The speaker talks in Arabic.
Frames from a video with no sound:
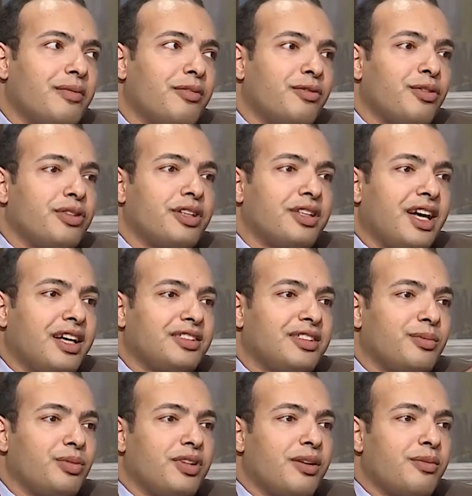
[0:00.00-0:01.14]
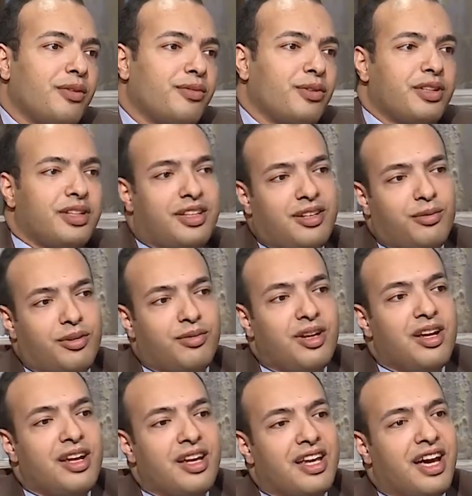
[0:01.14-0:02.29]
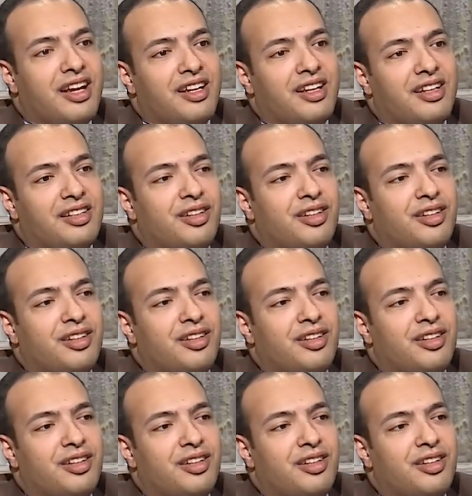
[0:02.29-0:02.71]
المفروض يتحاسب وده المفروض يتعمل يعني صحيح.